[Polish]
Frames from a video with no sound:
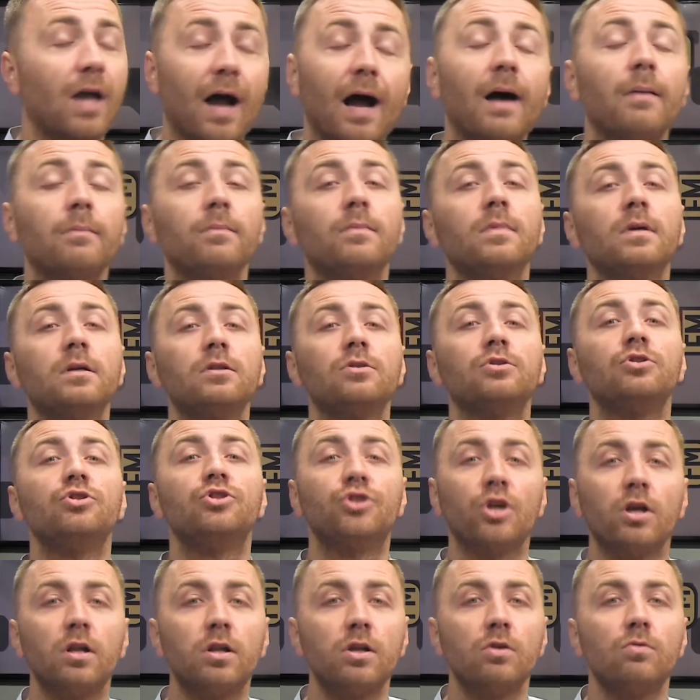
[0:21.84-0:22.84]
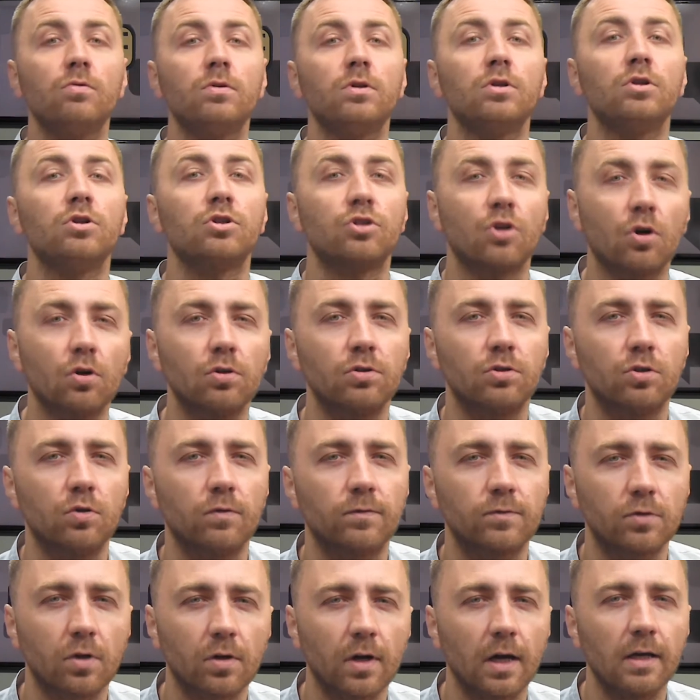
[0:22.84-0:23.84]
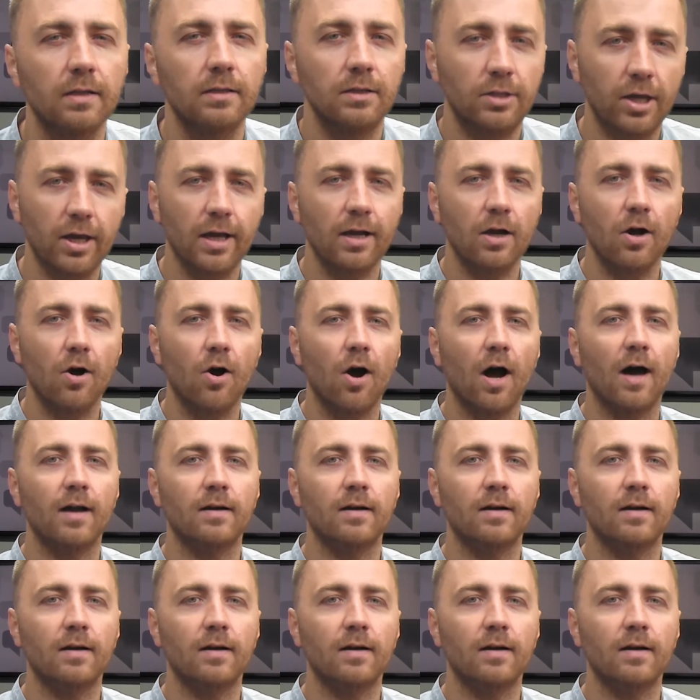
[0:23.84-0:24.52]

Tam dzielił i rządził wczoraj Diego